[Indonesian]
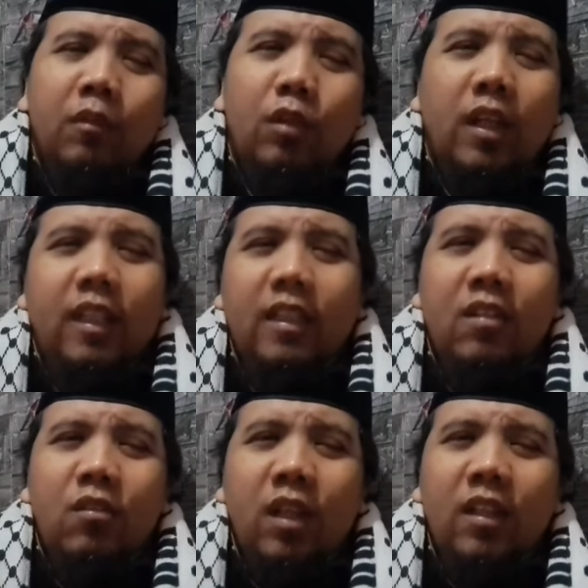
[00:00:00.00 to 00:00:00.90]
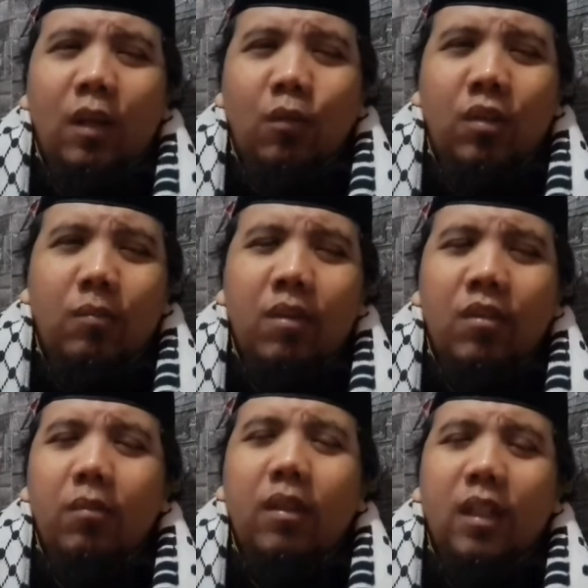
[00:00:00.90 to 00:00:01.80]
Sudah kita sudah tahu
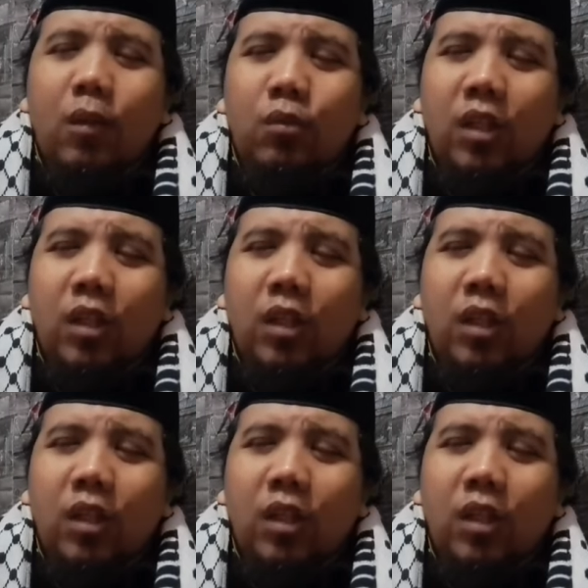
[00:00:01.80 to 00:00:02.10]
sama-sama tahu,